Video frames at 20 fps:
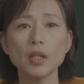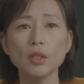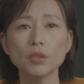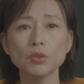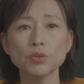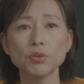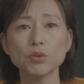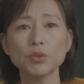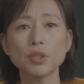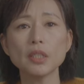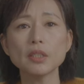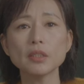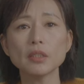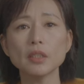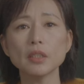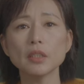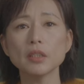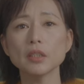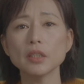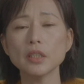许先
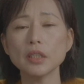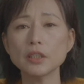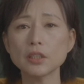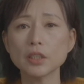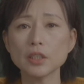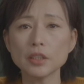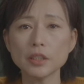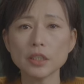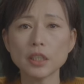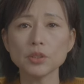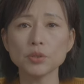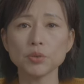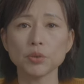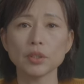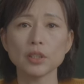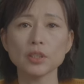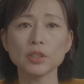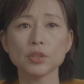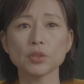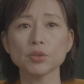生一针见血
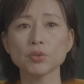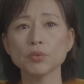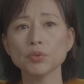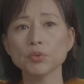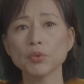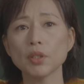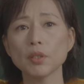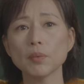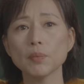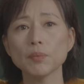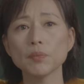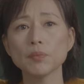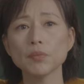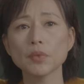地指出说，